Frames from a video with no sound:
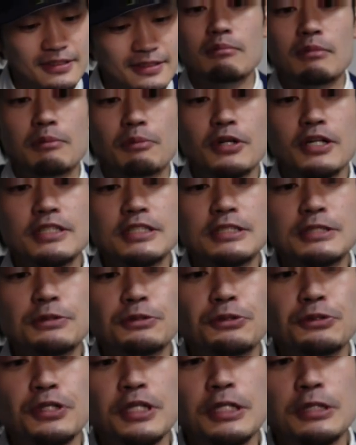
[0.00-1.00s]
まあ、ブラジルの
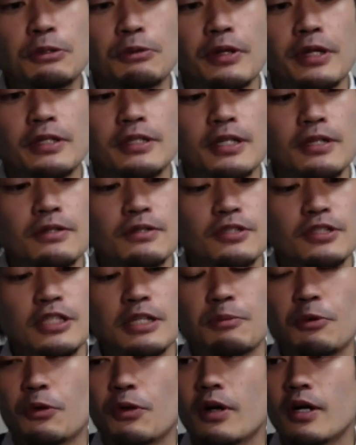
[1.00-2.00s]
グリーンとね、比較し
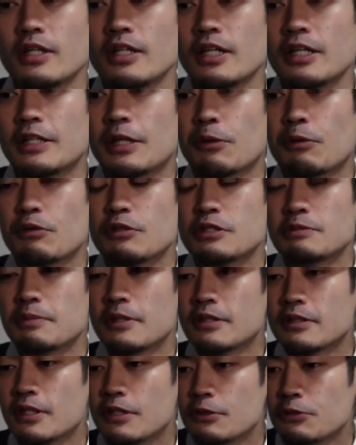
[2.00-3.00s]
ても、かなりね、この
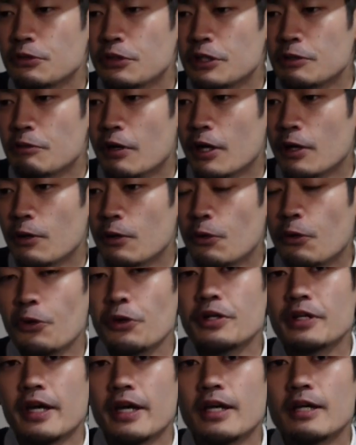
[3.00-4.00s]
スパルタングリーンは濃
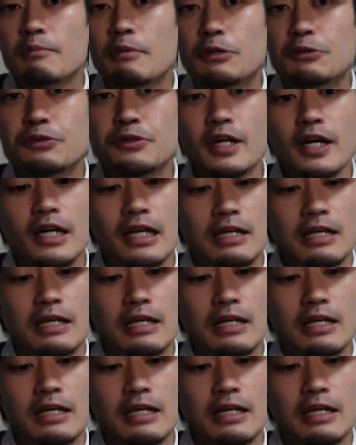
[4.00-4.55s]
いね、まあ、深